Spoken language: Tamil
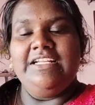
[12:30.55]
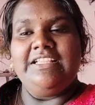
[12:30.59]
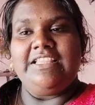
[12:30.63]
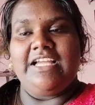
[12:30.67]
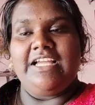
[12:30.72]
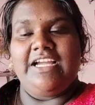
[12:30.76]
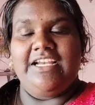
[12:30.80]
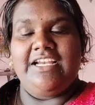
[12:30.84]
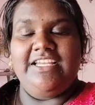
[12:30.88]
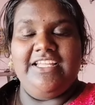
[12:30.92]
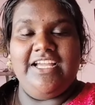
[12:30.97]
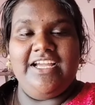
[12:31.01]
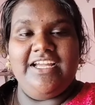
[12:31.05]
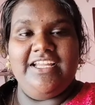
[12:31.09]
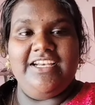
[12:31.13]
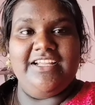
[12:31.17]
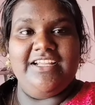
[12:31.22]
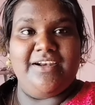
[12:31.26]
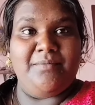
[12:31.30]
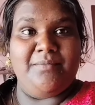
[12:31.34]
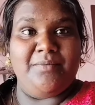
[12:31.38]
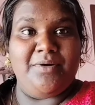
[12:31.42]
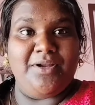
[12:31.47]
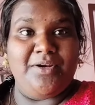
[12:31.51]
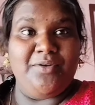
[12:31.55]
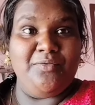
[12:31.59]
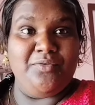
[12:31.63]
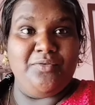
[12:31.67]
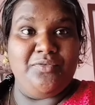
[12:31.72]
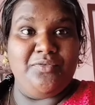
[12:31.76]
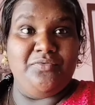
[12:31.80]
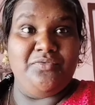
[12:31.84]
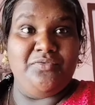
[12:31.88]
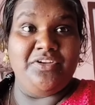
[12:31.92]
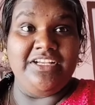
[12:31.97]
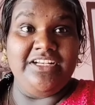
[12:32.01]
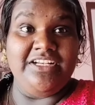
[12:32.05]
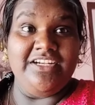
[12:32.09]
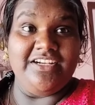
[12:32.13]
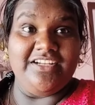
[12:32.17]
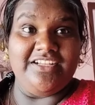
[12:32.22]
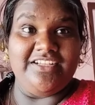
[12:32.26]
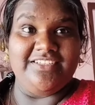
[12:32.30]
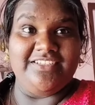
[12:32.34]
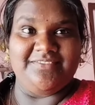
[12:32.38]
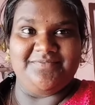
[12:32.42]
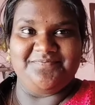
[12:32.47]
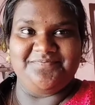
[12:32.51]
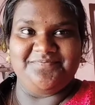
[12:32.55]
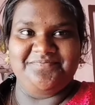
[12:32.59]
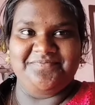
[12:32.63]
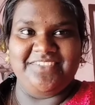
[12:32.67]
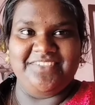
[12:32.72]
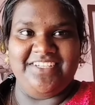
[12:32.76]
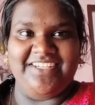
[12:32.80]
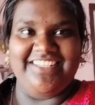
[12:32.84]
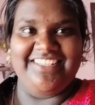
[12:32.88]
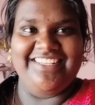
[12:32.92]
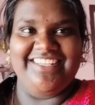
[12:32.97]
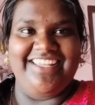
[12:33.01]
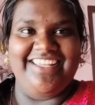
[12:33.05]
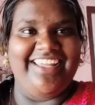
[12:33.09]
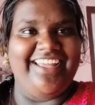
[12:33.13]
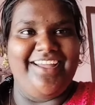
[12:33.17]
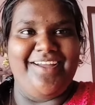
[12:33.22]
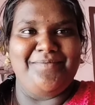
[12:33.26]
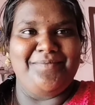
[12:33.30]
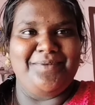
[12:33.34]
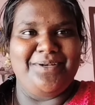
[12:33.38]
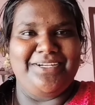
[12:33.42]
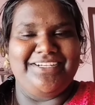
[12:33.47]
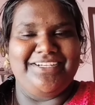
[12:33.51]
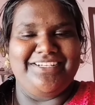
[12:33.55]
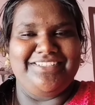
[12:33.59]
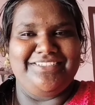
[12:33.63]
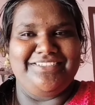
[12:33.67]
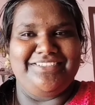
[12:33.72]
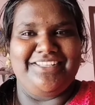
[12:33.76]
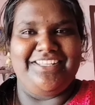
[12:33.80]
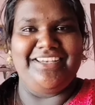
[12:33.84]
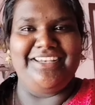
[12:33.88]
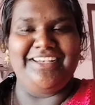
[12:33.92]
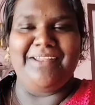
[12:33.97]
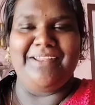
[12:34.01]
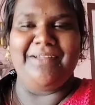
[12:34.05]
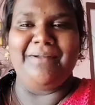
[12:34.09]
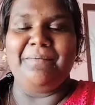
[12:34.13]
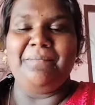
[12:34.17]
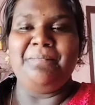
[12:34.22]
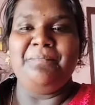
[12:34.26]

தனியாக இருக்கிற மாதிரி ஒரு ஃபீல் இருக்குது அது ஏன் அப்படின்றது தெரியல